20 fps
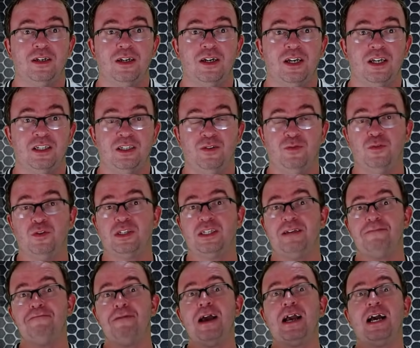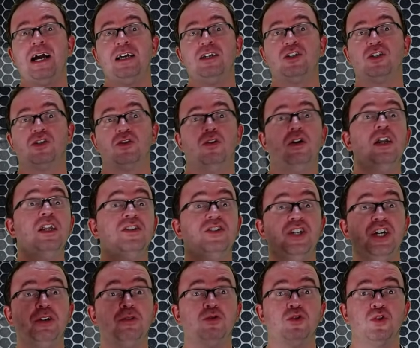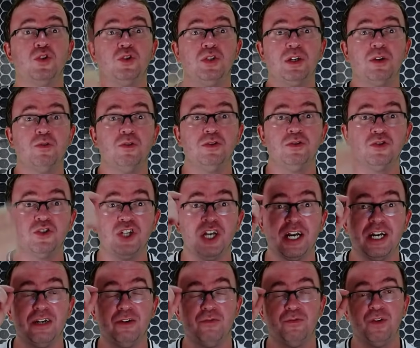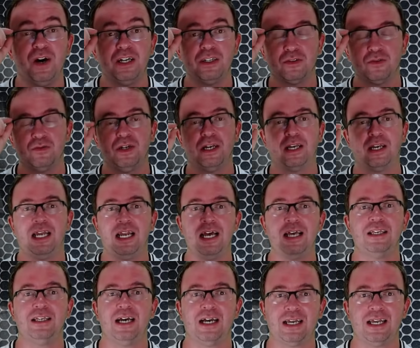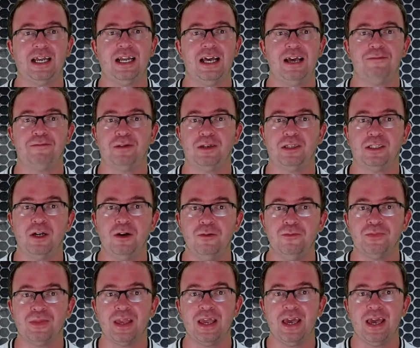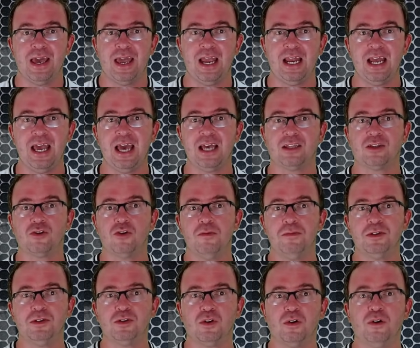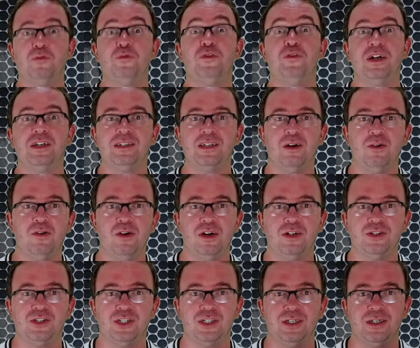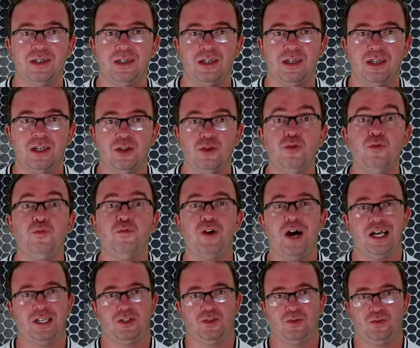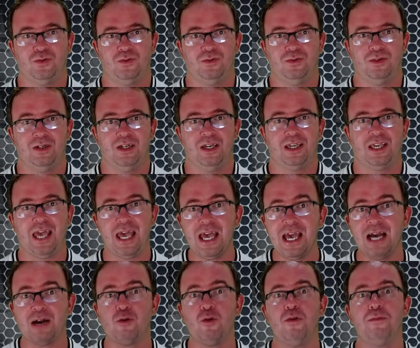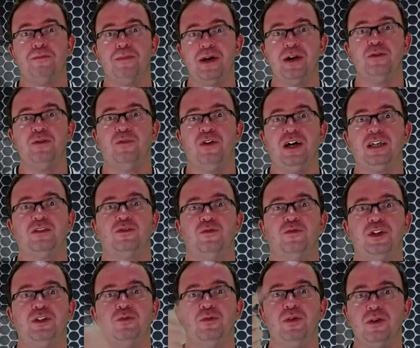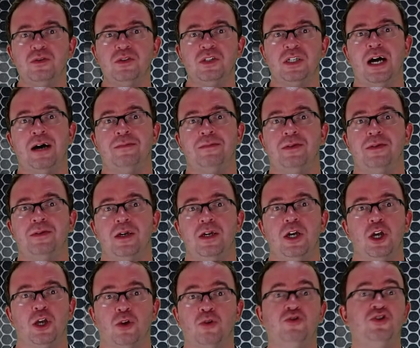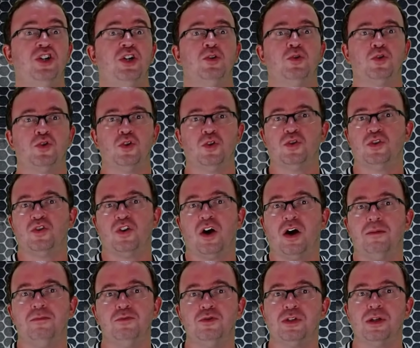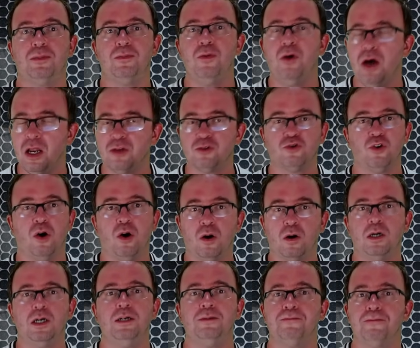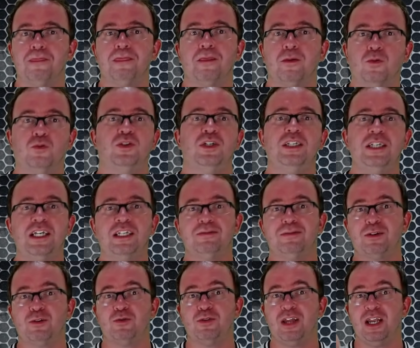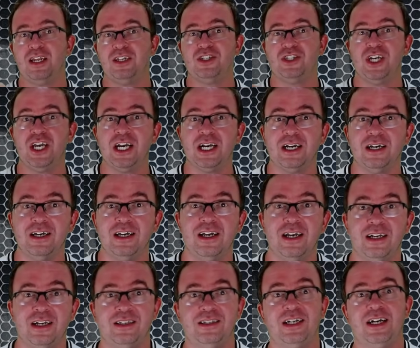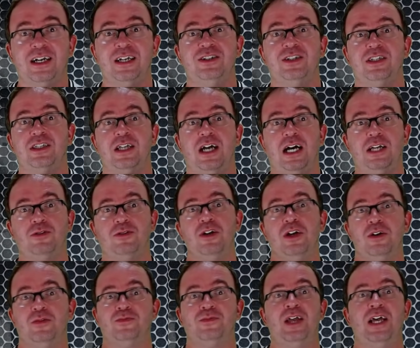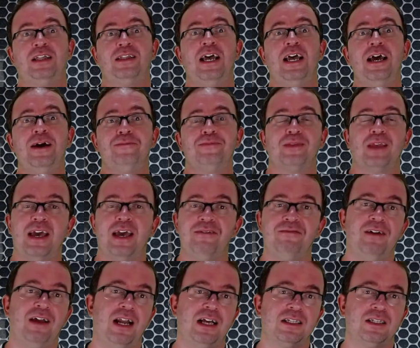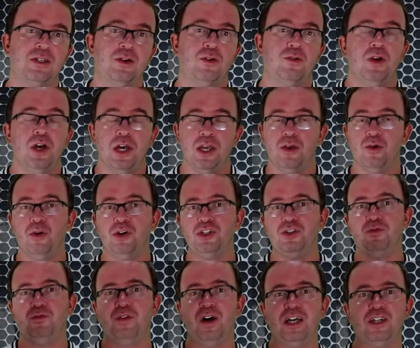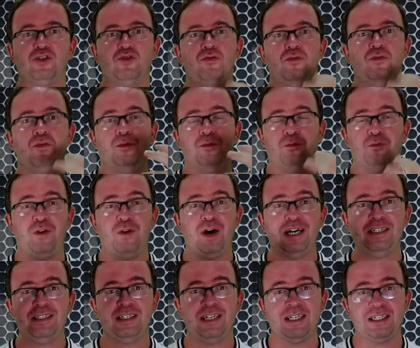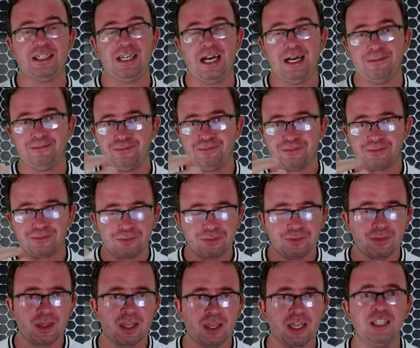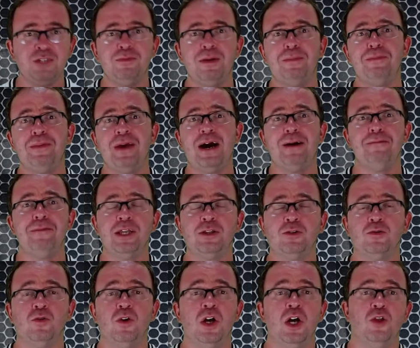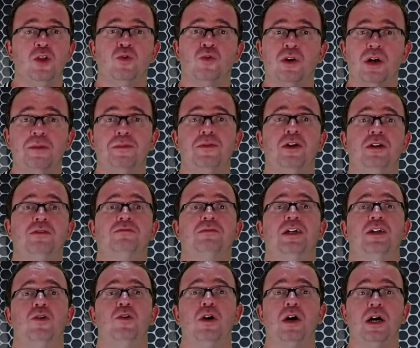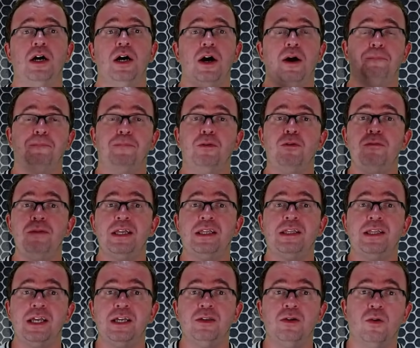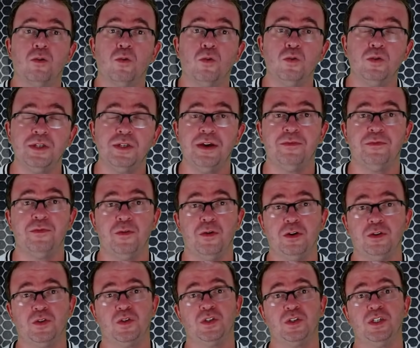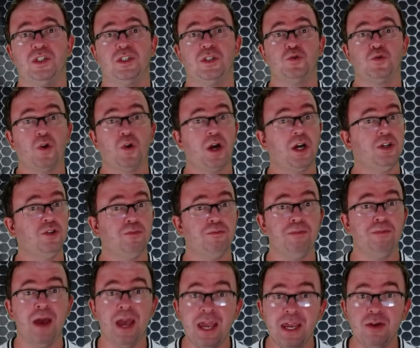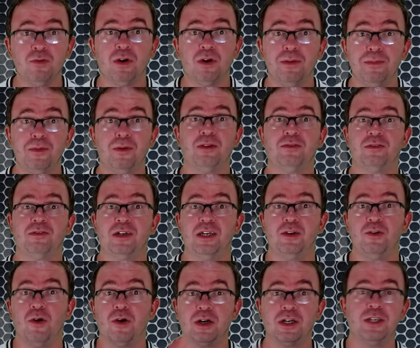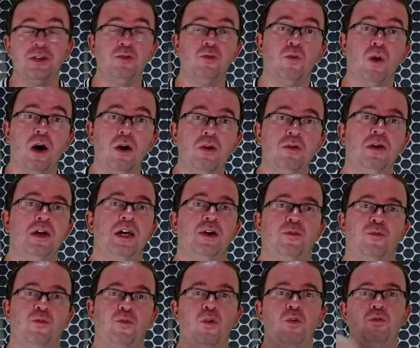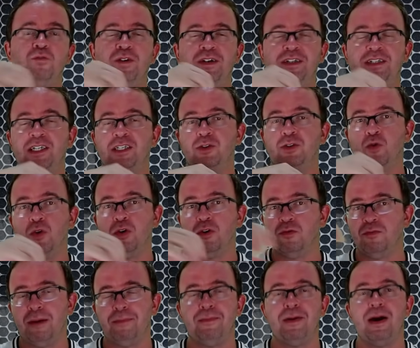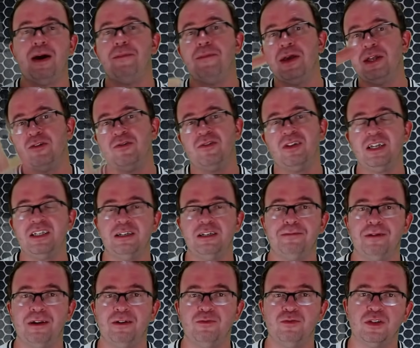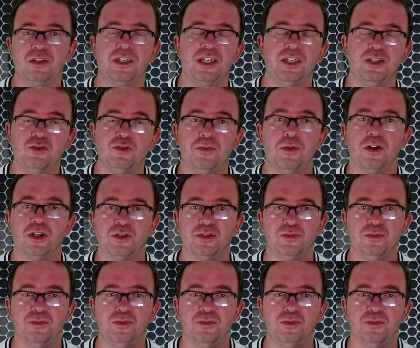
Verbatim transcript: Se você pegar a história de Diego Souza quando chega no Vasco naquela aquela época, então, ele retoma sua confiança onde? No Vasco. Quem acompanha o Vasco feito eu sabe. Que o Diego Souza joga muita bola? Joga, com certeza. Mas quando ele chega, desacreditado. Dedé, revelação. E hoje o Vasco faz essa, esse mapeamento no Campeonato Carioca, prometendo alguns reforços que estão jogando bem no Campeonato Carioca, que o qual vou fazer todo o mapeamento e trazer para vocês no próximo